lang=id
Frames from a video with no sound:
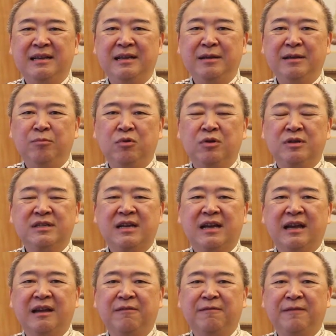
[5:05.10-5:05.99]
di
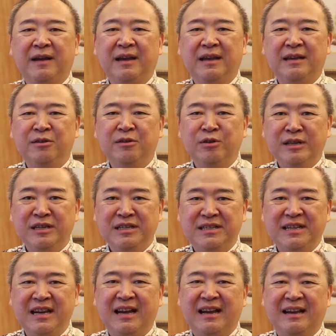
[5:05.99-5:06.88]
Bursa Efek
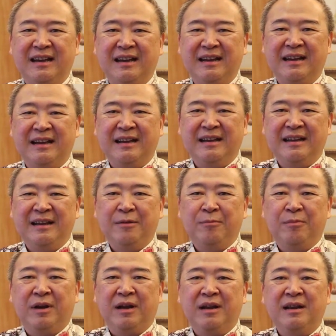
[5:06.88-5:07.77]
Indonesia.
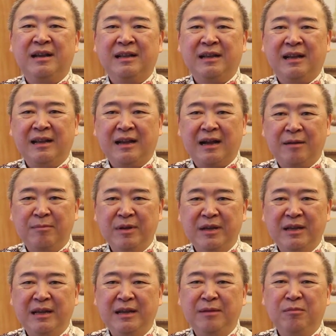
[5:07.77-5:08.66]
Perkenankan
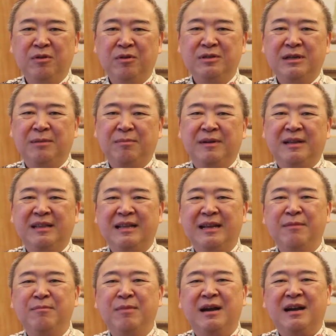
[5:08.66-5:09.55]
kami mengucapkan
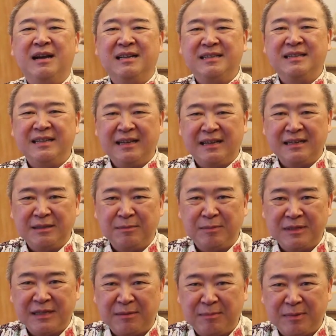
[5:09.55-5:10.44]
terima kasih yang
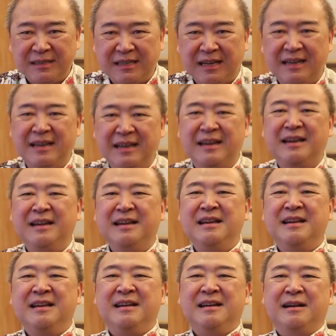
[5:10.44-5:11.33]

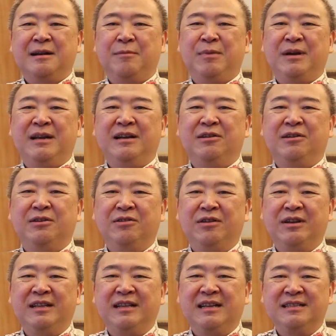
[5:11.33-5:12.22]
sebesar-besarnya kepada
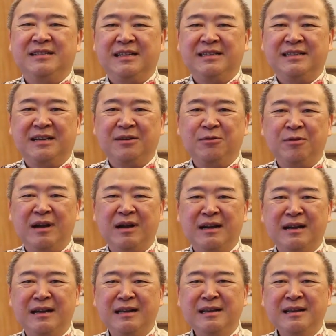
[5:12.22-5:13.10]
Otoritas Jasa
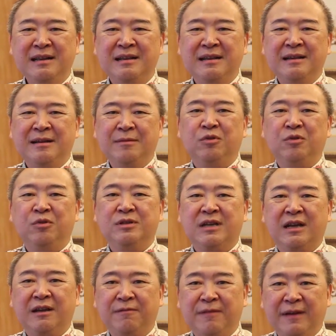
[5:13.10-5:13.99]
Keuangan,
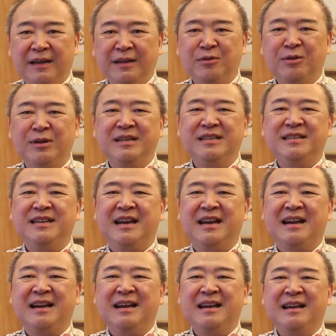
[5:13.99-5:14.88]
Bursa Efek
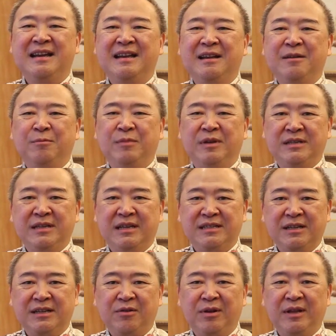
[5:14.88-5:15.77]
Indonesia,
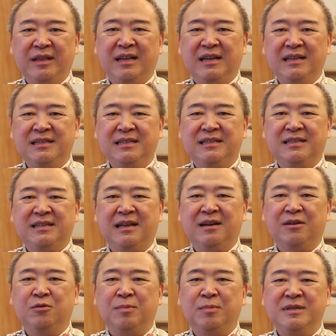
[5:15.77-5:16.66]
BCA Sekuritas
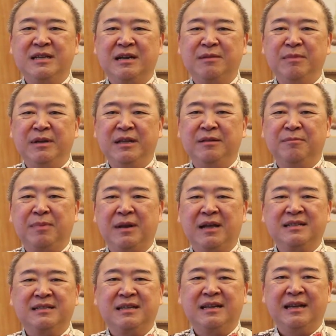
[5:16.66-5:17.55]
selaku penjamin
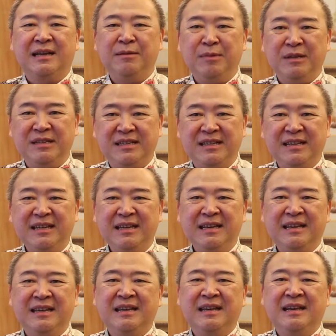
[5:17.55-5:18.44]
pelaksana
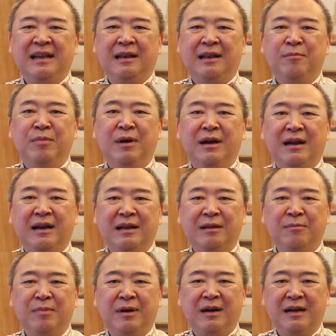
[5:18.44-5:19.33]
emisi,
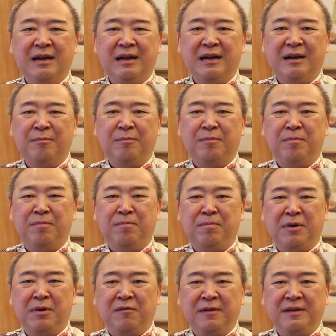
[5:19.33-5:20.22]
lembaga-lembaga
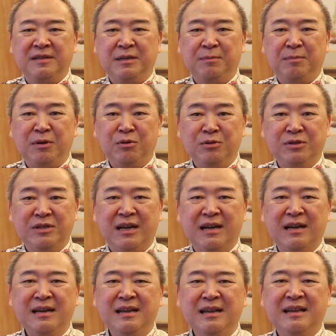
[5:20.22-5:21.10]
profesi
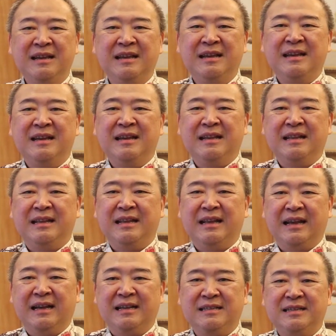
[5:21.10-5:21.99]
penunjang,
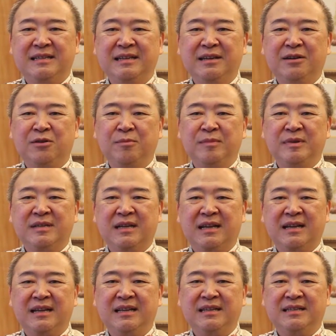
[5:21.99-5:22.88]
direksi,
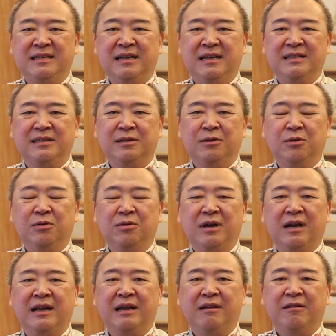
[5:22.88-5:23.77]
komisaris, dan
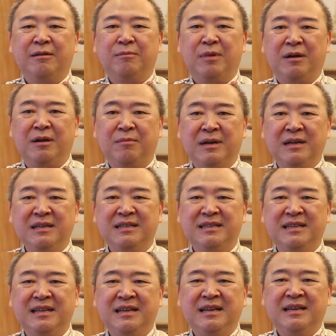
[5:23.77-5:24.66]
seluruh karyawan Bank
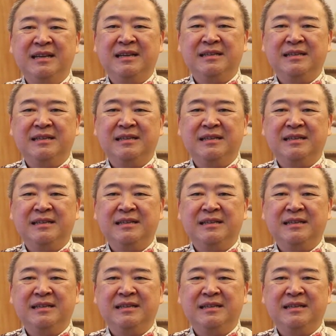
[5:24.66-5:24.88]
Mas,